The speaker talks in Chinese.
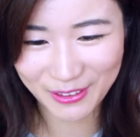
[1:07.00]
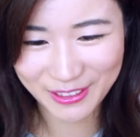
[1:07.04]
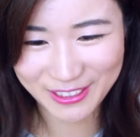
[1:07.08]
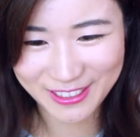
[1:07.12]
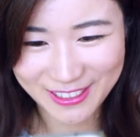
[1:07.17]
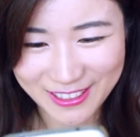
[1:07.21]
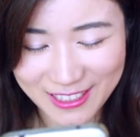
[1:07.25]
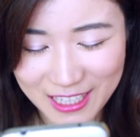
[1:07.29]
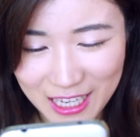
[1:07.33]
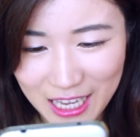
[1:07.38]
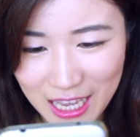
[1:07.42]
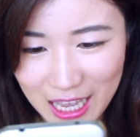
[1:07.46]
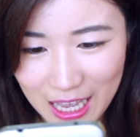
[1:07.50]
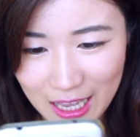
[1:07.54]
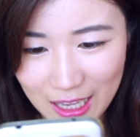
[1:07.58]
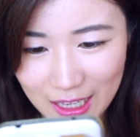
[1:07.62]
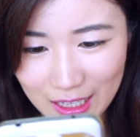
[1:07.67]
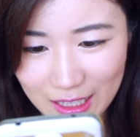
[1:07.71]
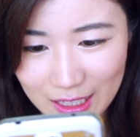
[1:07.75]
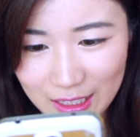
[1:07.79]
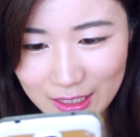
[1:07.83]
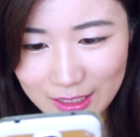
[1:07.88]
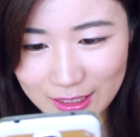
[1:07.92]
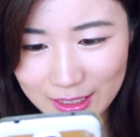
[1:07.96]
不好意思，
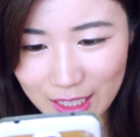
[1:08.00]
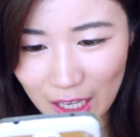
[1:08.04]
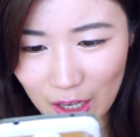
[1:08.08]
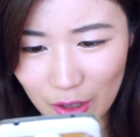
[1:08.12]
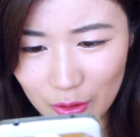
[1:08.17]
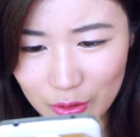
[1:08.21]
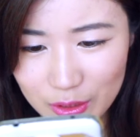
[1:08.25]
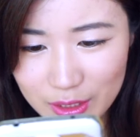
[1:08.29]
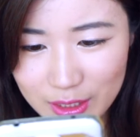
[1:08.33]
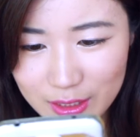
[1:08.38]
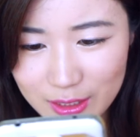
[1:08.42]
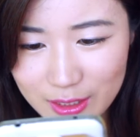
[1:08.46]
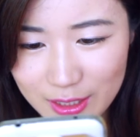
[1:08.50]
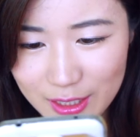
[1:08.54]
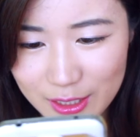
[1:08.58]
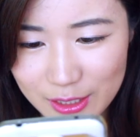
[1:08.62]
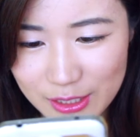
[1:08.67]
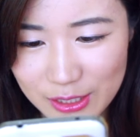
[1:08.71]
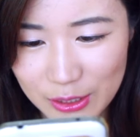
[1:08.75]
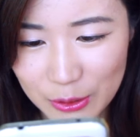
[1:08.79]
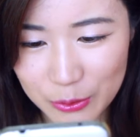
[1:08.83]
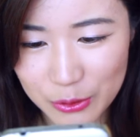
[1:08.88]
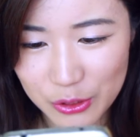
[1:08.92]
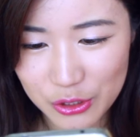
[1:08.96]
逃离地
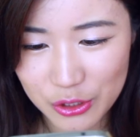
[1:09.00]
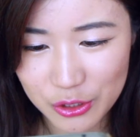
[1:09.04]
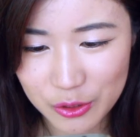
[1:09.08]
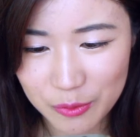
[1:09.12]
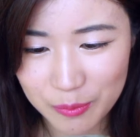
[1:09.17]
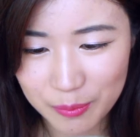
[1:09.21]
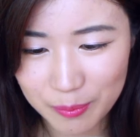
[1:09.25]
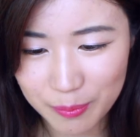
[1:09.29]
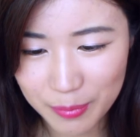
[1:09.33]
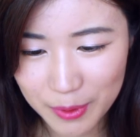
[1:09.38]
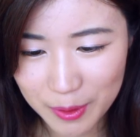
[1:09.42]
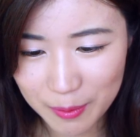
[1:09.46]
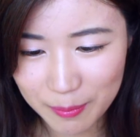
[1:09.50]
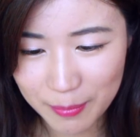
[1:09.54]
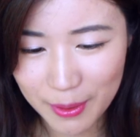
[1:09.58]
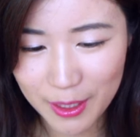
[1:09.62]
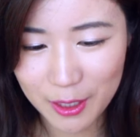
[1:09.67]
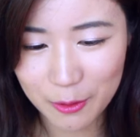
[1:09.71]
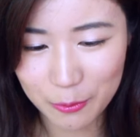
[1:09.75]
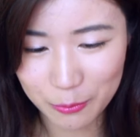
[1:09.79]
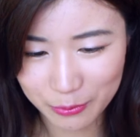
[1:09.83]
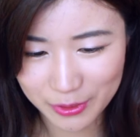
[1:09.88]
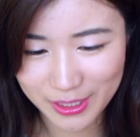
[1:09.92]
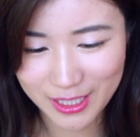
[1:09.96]
球之必
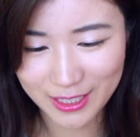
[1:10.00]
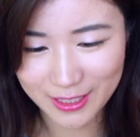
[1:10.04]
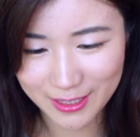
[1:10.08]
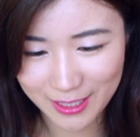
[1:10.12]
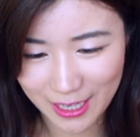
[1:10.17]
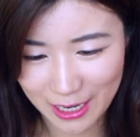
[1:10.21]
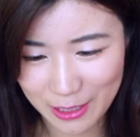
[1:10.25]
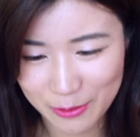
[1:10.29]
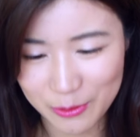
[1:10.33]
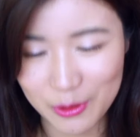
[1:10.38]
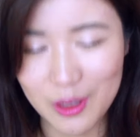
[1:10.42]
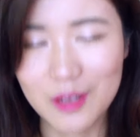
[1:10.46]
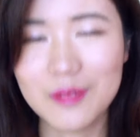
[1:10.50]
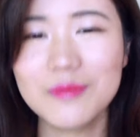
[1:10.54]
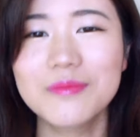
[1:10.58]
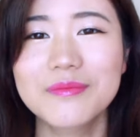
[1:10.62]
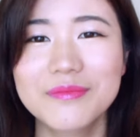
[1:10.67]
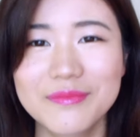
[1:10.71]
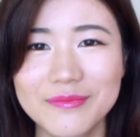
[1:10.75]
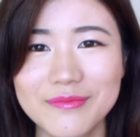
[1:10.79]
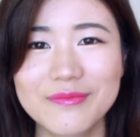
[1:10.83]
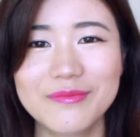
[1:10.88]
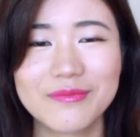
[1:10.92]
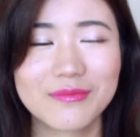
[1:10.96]
备五件彩妆。
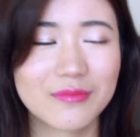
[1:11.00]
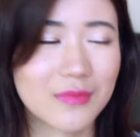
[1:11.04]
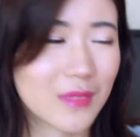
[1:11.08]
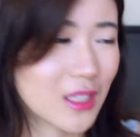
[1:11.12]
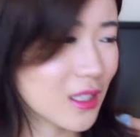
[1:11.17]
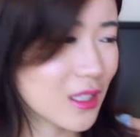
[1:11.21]
嗯，